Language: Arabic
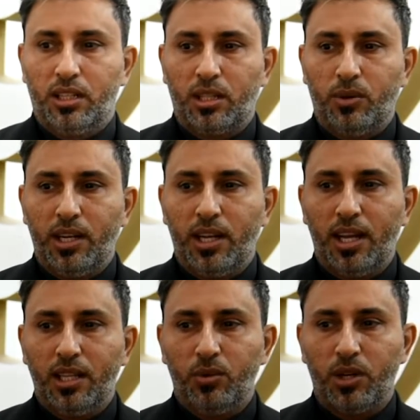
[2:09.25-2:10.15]
تتوالى
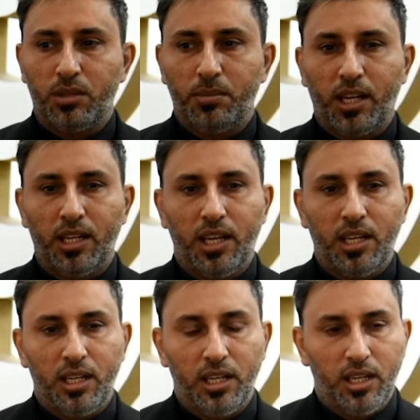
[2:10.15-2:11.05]
هذه الورش من
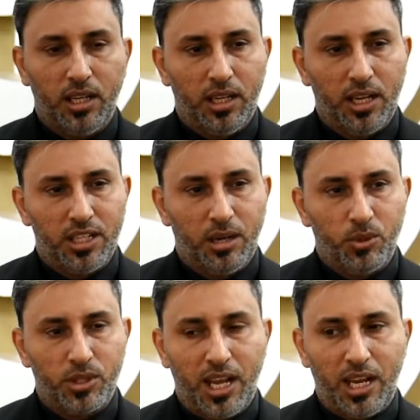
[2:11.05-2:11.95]
خلال اللجنة
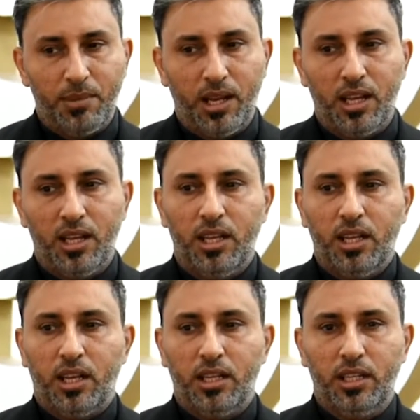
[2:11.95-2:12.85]
المصاحبة
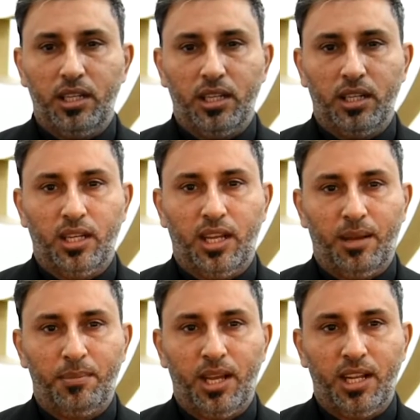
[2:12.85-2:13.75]

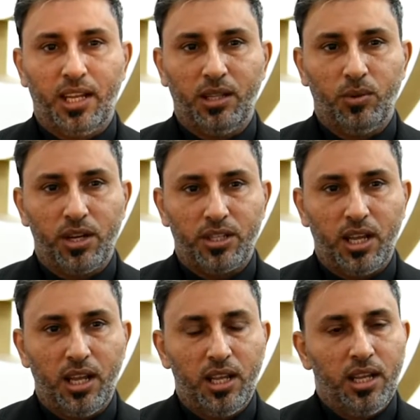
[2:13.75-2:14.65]
لأعمال هذه
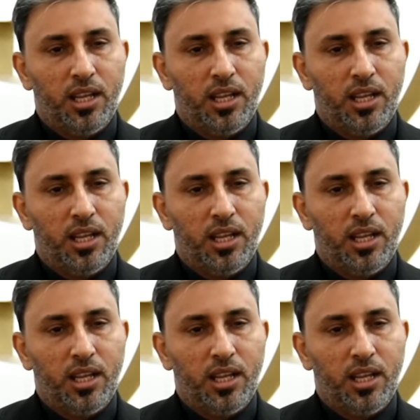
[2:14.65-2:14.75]
الورشة